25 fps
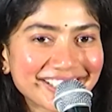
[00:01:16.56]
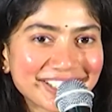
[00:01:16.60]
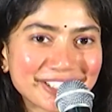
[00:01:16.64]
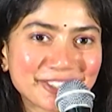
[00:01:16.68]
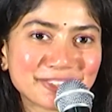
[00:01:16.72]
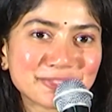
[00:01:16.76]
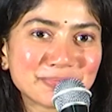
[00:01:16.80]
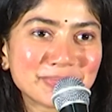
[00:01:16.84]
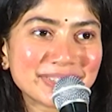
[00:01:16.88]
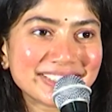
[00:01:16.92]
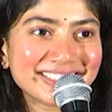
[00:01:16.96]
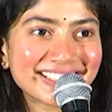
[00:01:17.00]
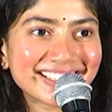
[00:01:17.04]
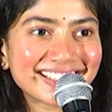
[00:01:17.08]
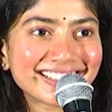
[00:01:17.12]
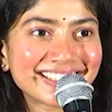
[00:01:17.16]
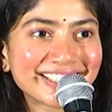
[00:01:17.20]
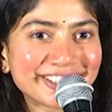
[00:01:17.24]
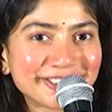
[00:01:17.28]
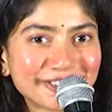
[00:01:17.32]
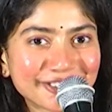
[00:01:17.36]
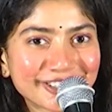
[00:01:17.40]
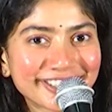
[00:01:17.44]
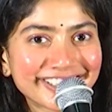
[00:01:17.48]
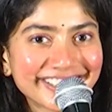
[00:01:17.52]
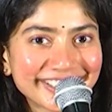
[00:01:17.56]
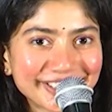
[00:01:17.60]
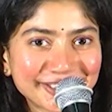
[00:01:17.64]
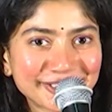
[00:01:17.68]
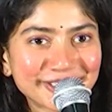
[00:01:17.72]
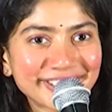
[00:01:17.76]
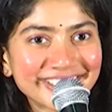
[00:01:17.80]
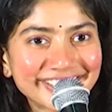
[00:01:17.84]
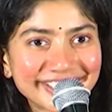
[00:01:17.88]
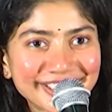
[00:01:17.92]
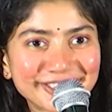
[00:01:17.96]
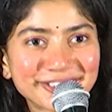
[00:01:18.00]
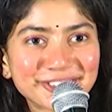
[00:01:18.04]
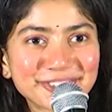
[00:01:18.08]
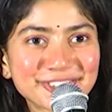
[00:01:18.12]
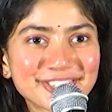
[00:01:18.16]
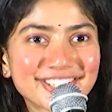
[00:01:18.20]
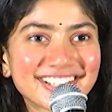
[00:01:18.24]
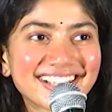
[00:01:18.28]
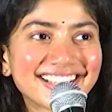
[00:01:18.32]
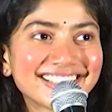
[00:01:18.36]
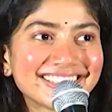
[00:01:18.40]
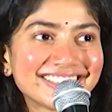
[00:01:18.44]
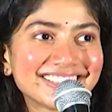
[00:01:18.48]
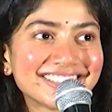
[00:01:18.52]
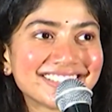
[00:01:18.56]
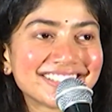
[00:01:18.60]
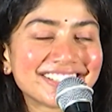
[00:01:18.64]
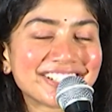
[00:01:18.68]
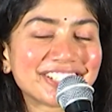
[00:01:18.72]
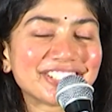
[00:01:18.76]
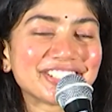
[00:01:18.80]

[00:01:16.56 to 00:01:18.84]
వెళ్ళావు బిడ్డ ఎందుకు ఈ ఇన్ని రోజులు అయింది అని